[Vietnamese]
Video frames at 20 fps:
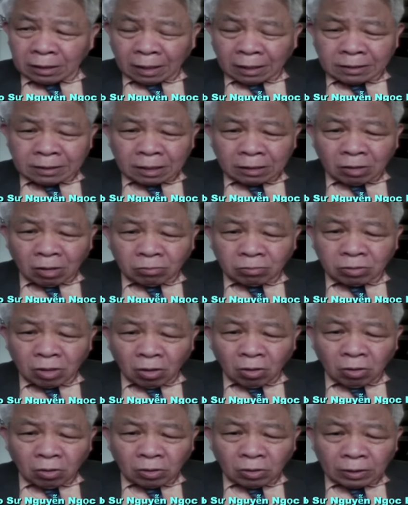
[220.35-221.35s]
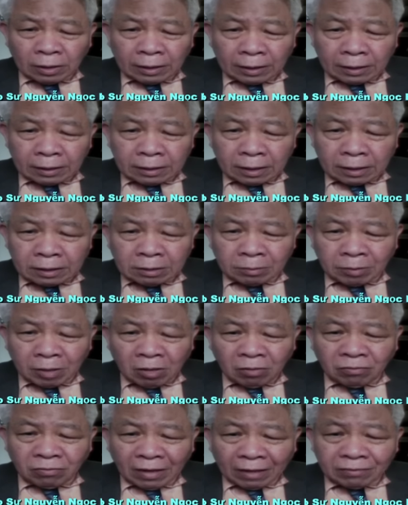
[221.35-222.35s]
áp dệt khổng lồ thế nhưng mà
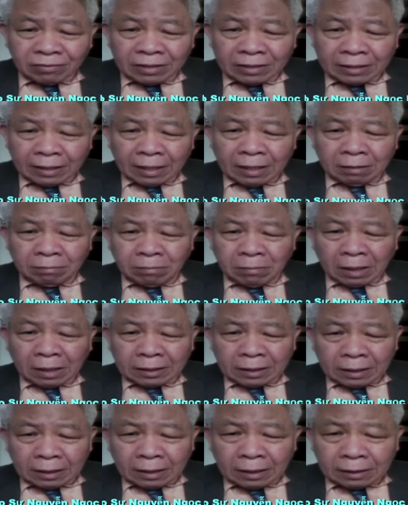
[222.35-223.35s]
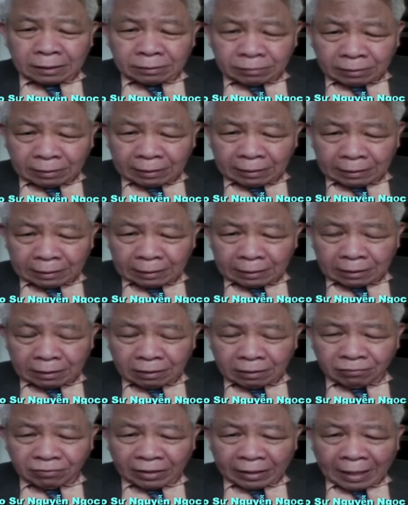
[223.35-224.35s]
không phải vì thế mà nghĩa là ở
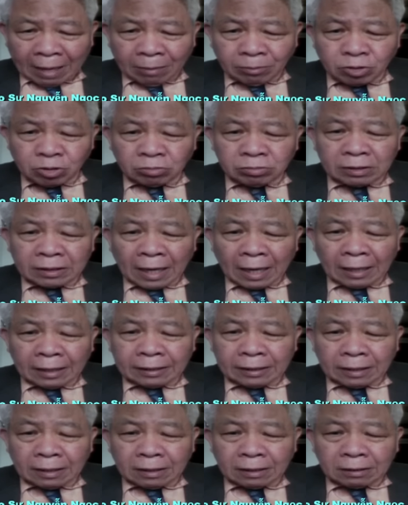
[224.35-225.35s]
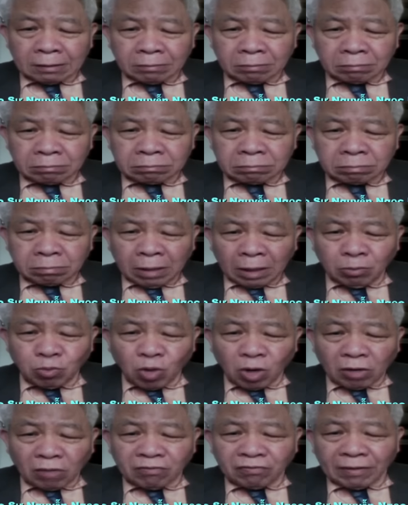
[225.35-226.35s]
ờ, Việt Nam chúng ta nghĩa là
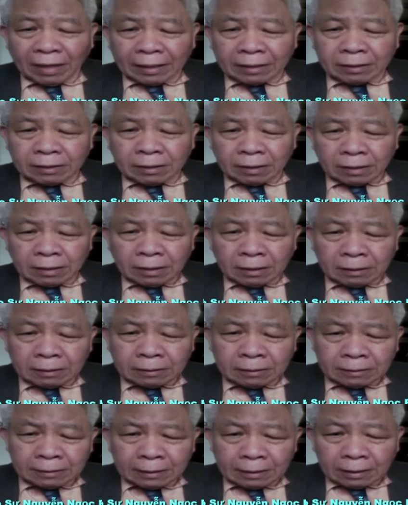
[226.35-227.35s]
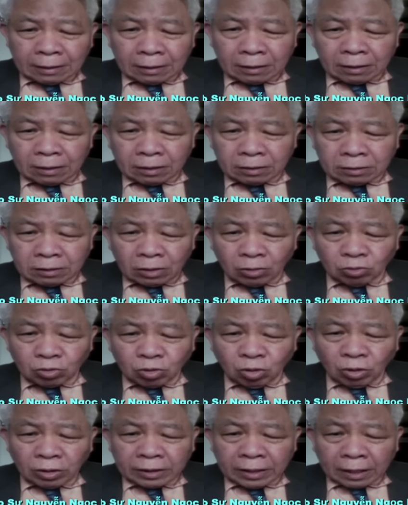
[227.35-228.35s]
bắt buộc phải gọi là ờ, chịu
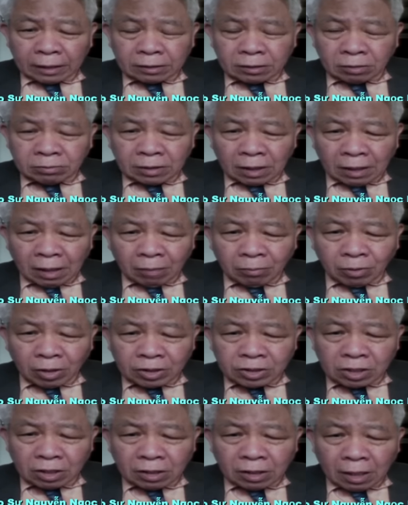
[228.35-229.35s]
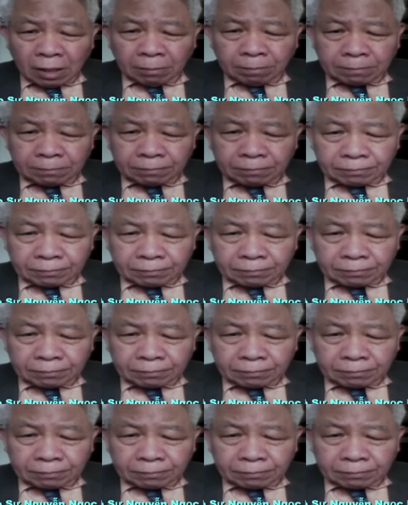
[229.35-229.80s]
thua thiệt trong tất cả mọi trường hợp